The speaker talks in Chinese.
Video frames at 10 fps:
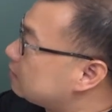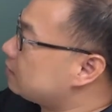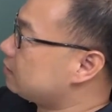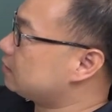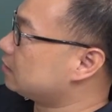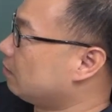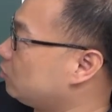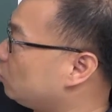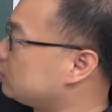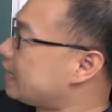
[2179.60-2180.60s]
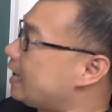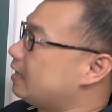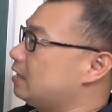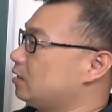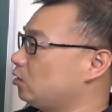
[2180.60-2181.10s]
式怎么求下一
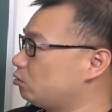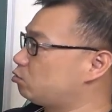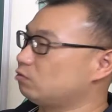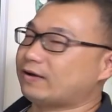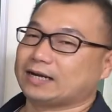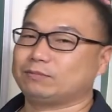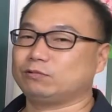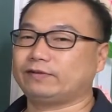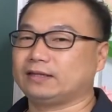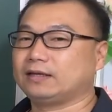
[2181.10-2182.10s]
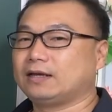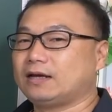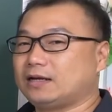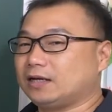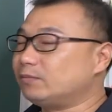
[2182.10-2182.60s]
个，用除法的部分。
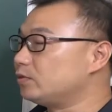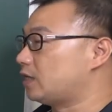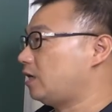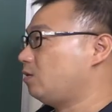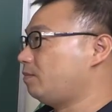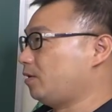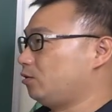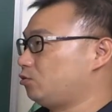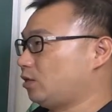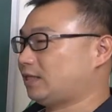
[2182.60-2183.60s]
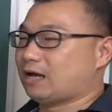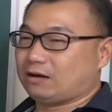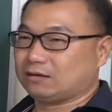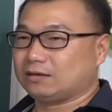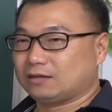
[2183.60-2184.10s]
那目前因为没有学
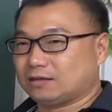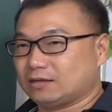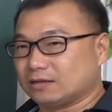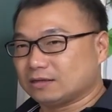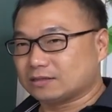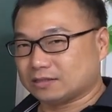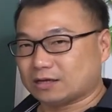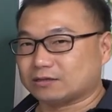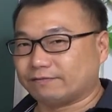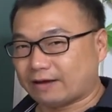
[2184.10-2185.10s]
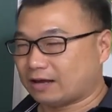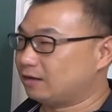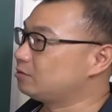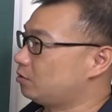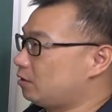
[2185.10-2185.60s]
到实招乘法，
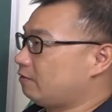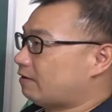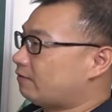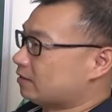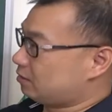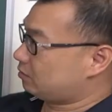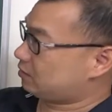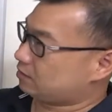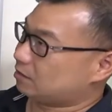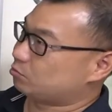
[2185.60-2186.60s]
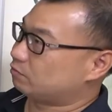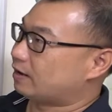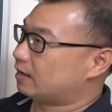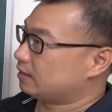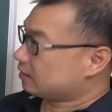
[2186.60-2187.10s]
所以用的方法是用直式的除
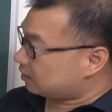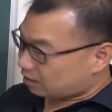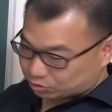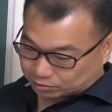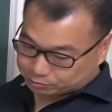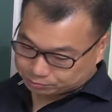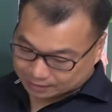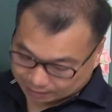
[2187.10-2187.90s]
法，也是可以求得出来